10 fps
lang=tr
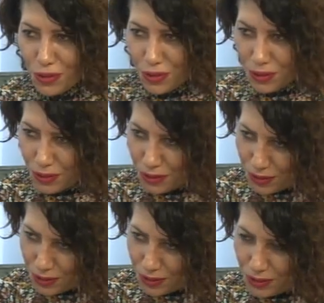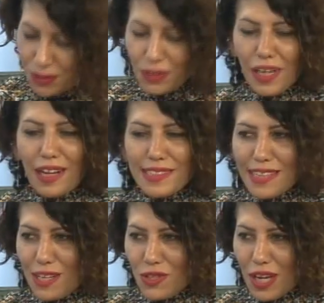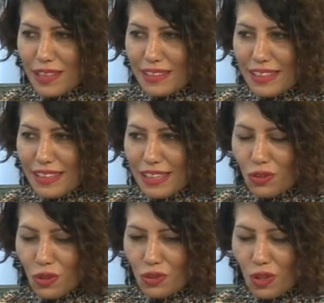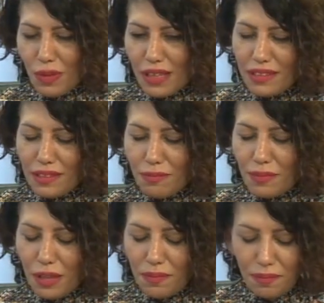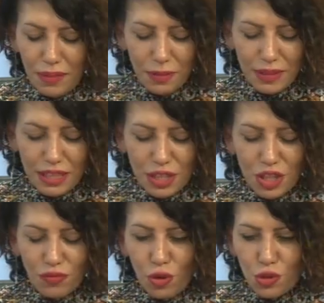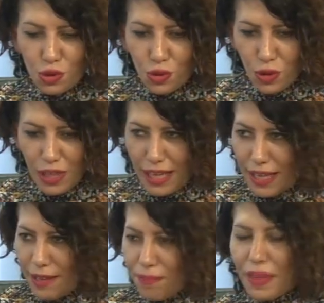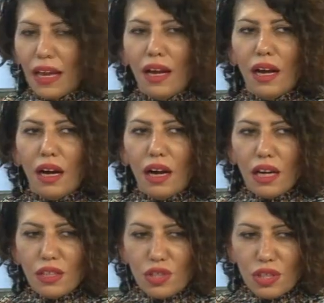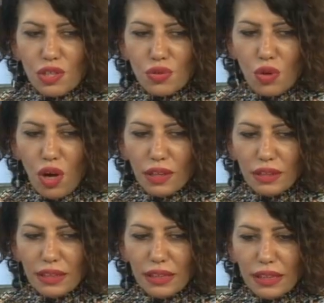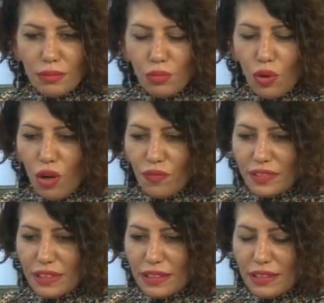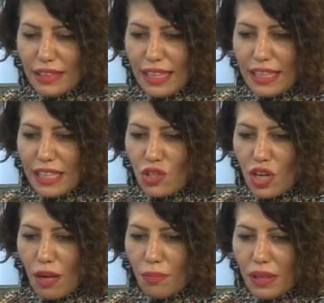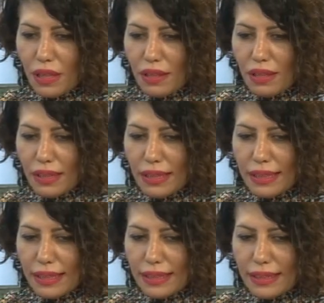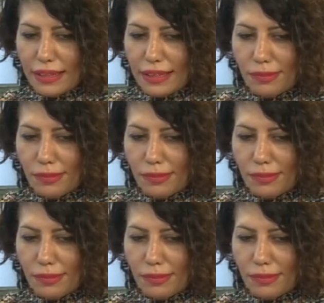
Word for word: e, Alsancak'ta yine Doktor Mehmet, Mehmet Eşref Özgü Harika. ile. Ayrıca şu anda bu hafta netleşen bir e,